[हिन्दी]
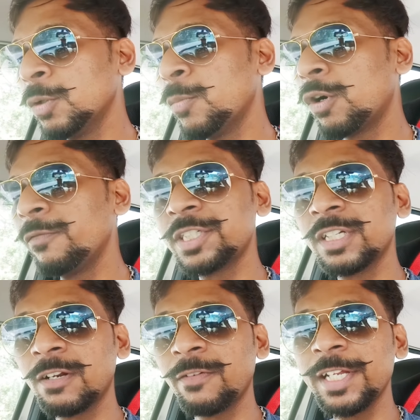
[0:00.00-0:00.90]
जो
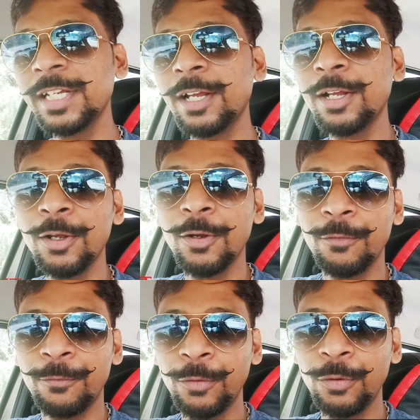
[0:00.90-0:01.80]
मॉडिफिकेशन करवाई हैं
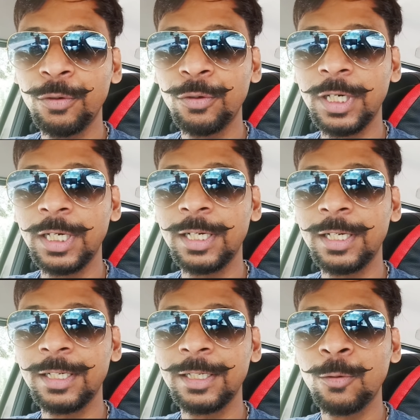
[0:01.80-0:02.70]
वो
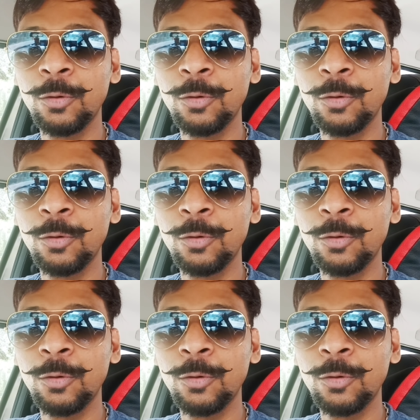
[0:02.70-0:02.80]
आ,